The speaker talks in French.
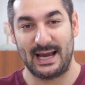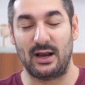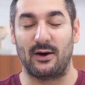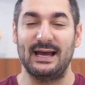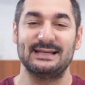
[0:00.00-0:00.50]

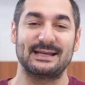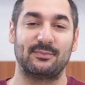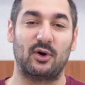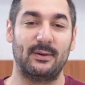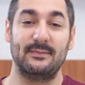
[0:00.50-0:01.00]
Alors, est-ce un
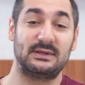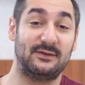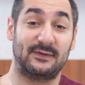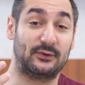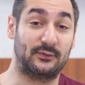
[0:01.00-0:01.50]
problème
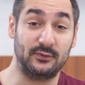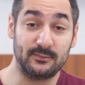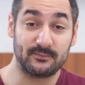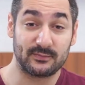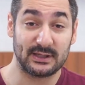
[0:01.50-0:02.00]
qui vient de vous
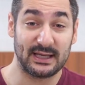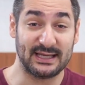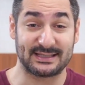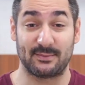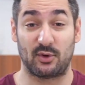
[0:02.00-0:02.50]

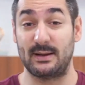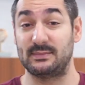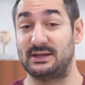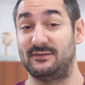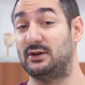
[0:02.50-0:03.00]
Est-ce un
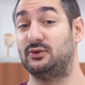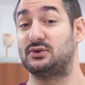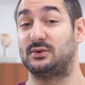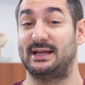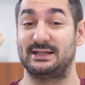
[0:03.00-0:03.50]
problème qui vient de
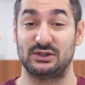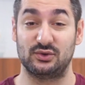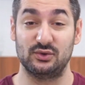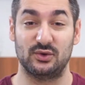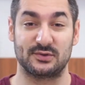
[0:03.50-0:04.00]
son
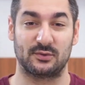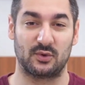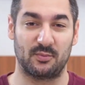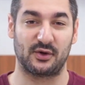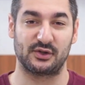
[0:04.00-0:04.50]
attitude, de son
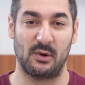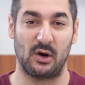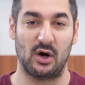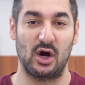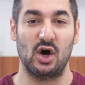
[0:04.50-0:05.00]

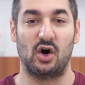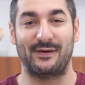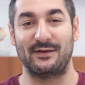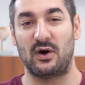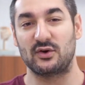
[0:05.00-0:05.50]
comportement On
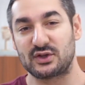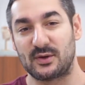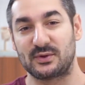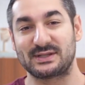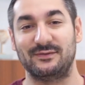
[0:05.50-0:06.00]
va le voir
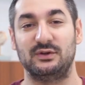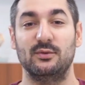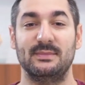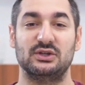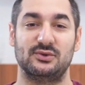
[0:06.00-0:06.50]
ensemble dans cette
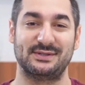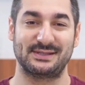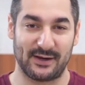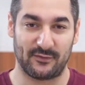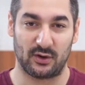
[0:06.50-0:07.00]
vidéo, mais
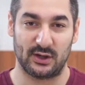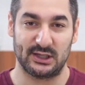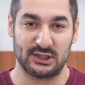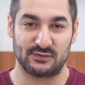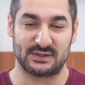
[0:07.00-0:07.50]
juste avant
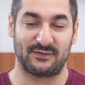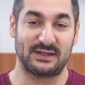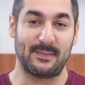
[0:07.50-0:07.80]
je vous invite